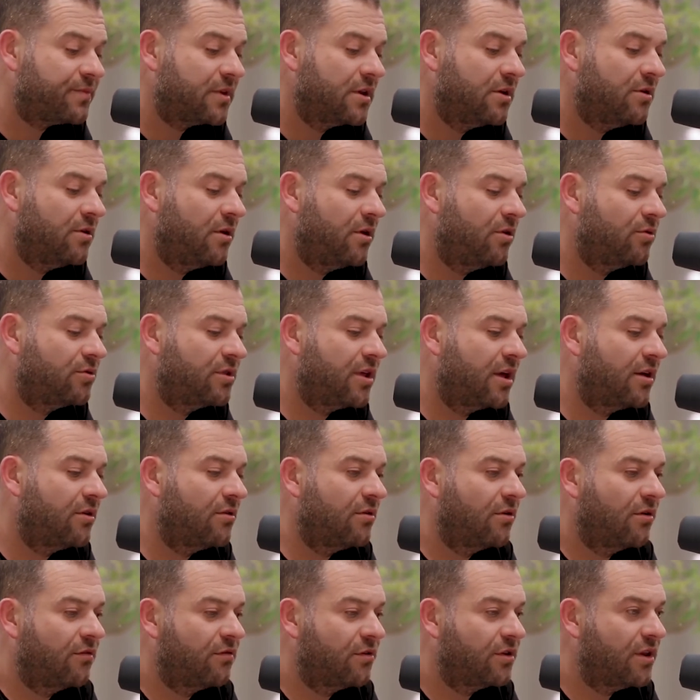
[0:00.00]
Eu, eu,
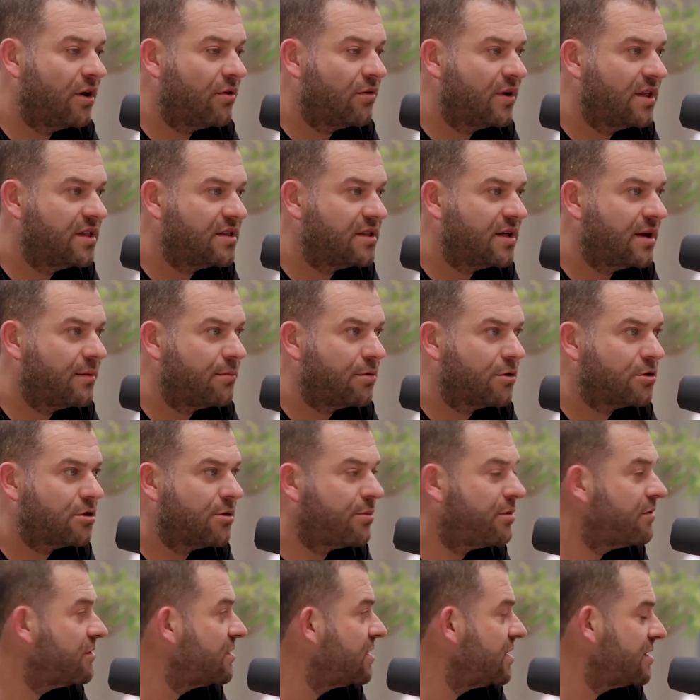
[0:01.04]
tenho, eu vou dar um exemplo só
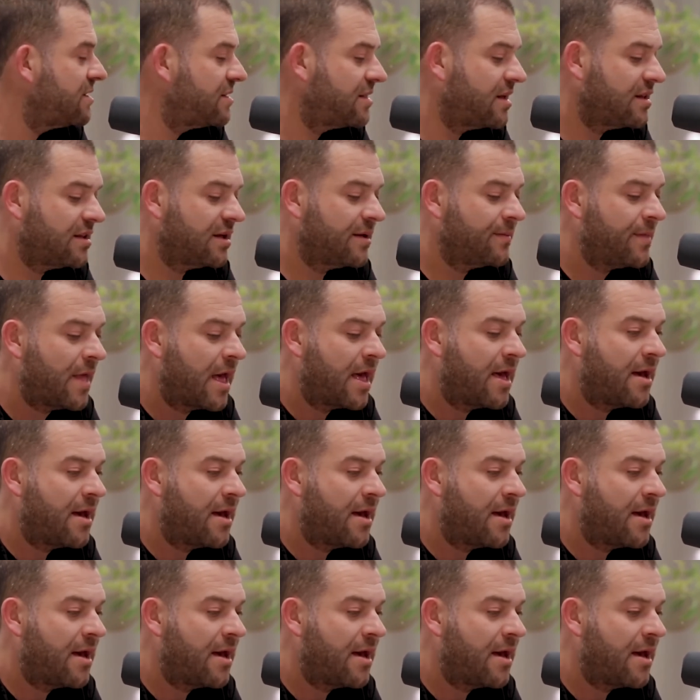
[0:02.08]
para vocês entenderem.